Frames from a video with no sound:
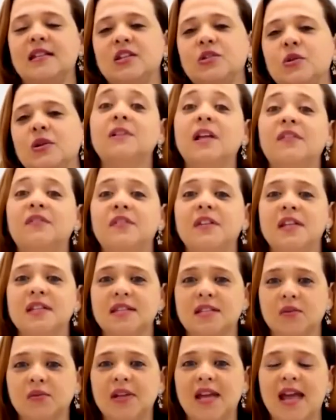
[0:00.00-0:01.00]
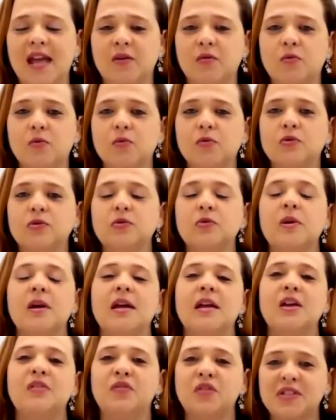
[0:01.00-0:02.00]
Existe uma definição de recurso,
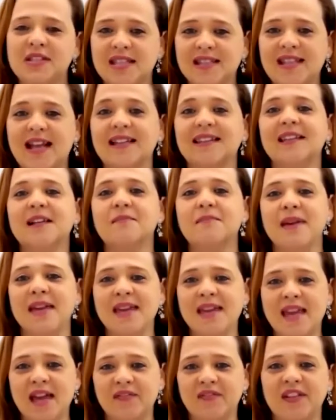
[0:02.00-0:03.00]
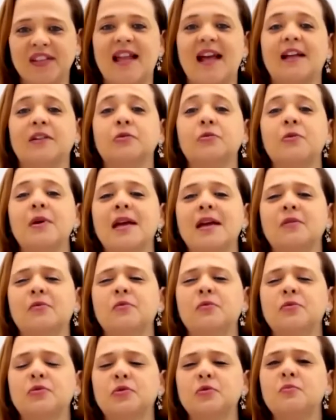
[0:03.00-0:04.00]
eu vou citar também que a Vinato um
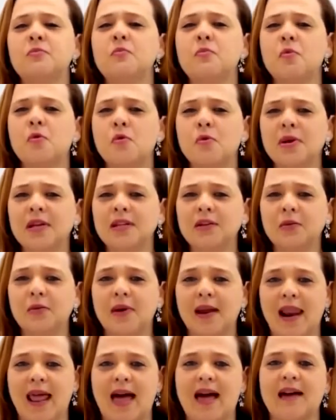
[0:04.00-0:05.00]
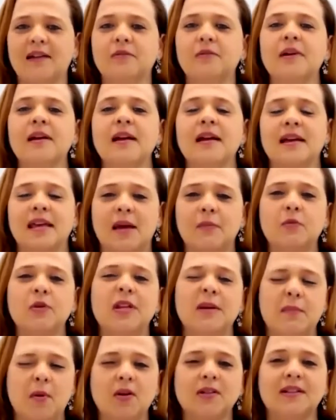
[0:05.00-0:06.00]
recurso muito claro, que é muito
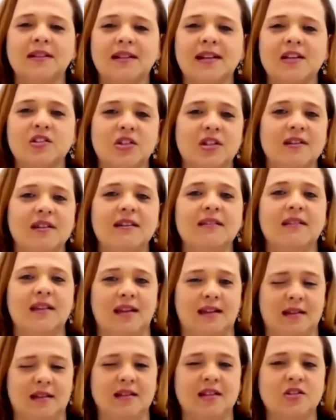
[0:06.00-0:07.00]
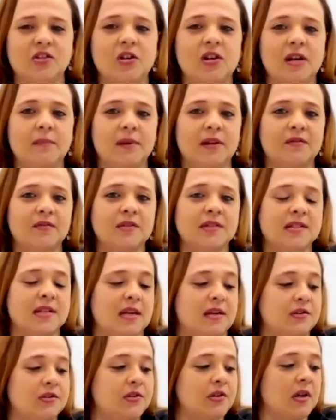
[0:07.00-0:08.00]
importante que a gente entenda. Deixa eu ler para
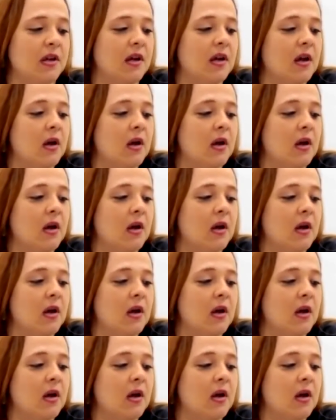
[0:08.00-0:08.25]
vocês.